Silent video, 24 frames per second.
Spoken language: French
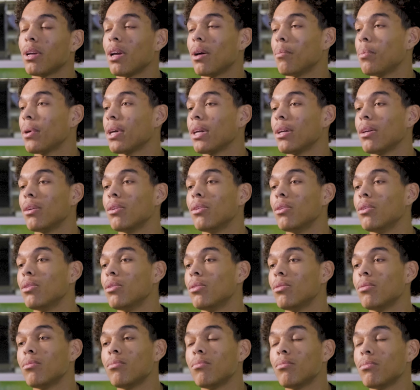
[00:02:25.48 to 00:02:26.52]
après euh,
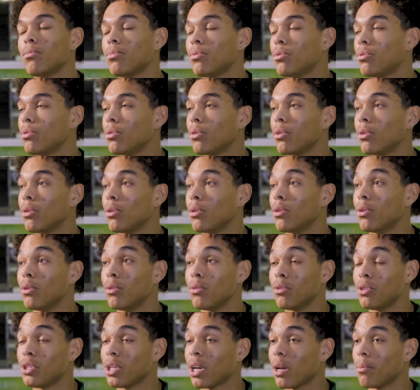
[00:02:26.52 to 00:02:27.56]
sur euh,
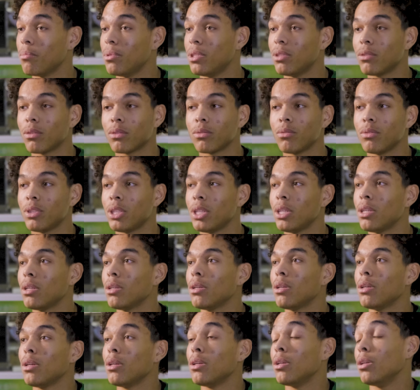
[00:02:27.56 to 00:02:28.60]
le tir à mi-distance aussi,
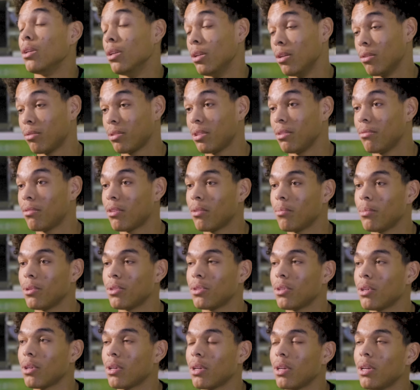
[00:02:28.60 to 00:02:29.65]
et le lancer franc, bien
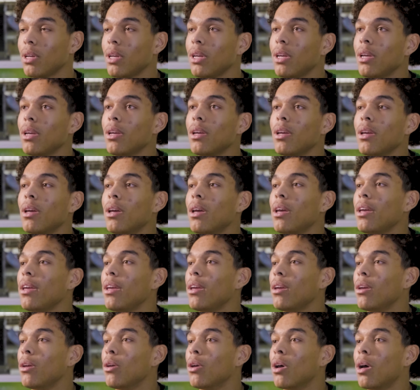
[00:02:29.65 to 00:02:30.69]
sûr.
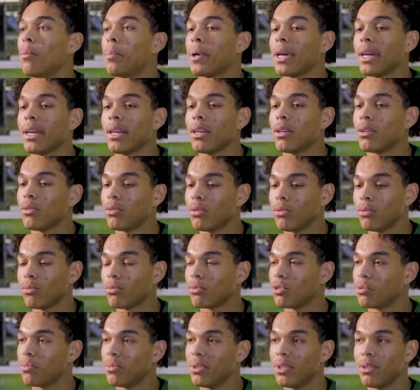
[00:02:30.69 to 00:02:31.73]
Et après,
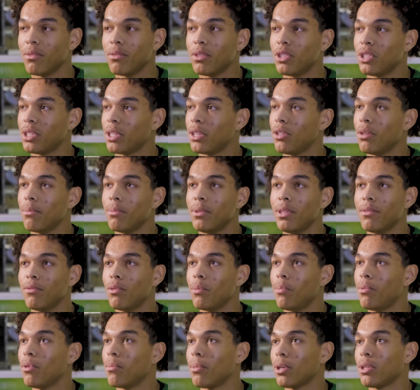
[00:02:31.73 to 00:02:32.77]
sinon, j'essaie de me
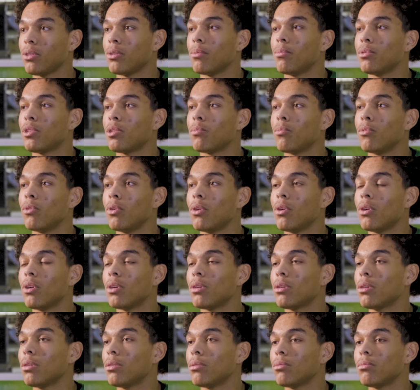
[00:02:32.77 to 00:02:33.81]
développer au maximum sur mon
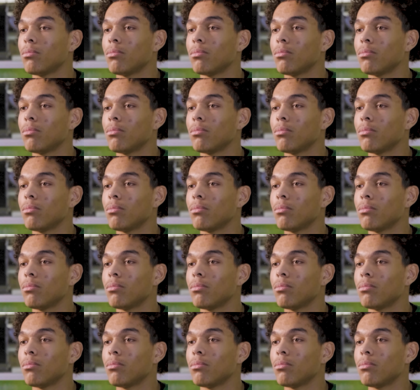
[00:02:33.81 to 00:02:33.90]
corps,